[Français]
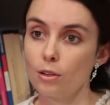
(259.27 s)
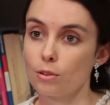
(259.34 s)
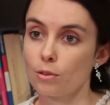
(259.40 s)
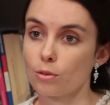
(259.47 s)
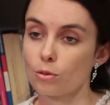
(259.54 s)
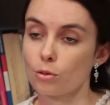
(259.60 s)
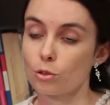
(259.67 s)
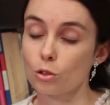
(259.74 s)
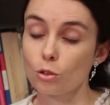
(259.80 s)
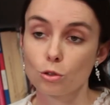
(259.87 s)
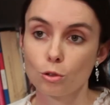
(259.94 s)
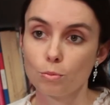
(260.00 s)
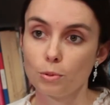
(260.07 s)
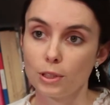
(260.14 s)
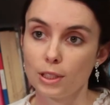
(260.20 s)
euh, change
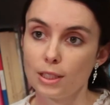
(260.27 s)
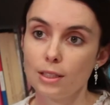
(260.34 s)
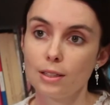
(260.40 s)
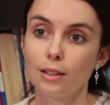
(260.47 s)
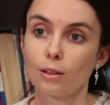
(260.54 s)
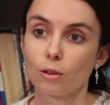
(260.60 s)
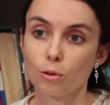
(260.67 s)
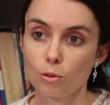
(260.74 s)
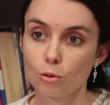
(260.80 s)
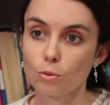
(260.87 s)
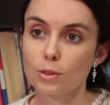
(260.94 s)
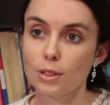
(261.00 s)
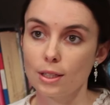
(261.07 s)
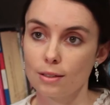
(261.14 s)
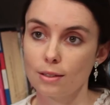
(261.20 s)
de politique et
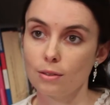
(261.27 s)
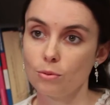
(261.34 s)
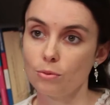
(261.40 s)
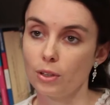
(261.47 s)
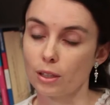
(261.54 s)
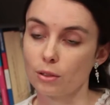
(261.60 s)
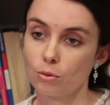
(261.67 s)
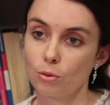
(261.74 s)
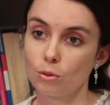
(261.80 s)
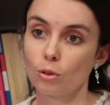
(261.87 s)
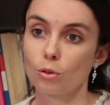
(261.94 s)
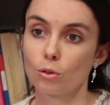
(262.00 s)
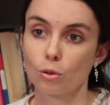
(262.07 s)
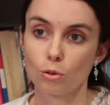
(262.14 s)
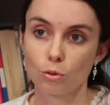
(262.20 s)
renonce à cette
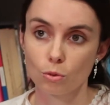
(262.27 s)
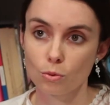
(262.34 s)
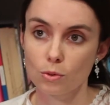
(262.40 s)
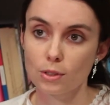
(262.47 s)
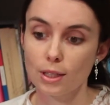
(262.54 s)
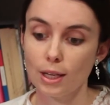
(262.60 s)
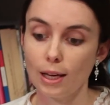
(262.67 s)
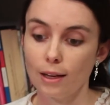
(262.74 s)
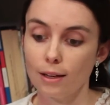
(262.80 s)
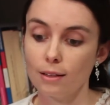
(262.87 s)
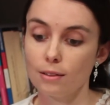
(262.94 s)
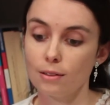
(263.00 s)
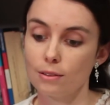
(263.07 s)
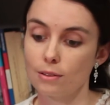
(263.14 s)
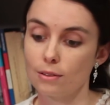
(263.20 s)
ouverture, renonce
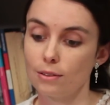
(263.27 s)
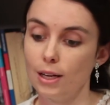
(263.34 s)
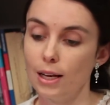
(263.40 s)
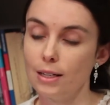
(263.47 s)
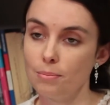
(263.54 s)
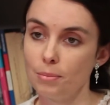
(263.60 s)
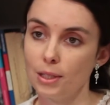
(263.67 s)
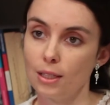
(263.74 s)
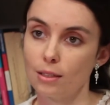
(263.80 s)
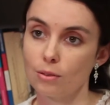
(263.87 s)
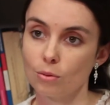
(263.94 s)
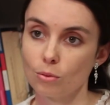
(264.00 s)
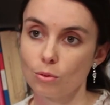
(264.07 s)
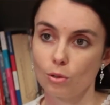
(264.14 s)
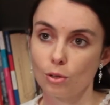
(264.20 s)
à euh, la
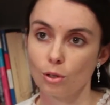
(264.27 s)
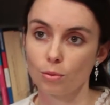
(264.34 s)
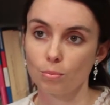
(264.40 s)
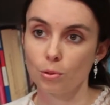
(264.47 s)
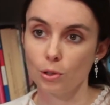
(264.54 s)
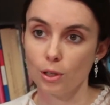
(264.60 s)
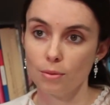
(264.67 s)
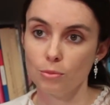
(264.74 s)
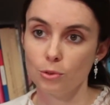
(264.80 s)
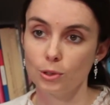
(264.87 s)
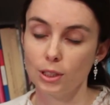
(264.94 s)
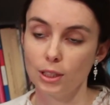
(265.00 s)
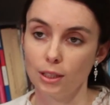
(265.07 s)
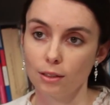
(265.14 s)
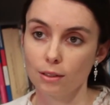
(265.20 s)
limitation de leur programme
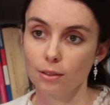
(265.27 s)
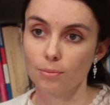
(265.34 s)
nucléaire.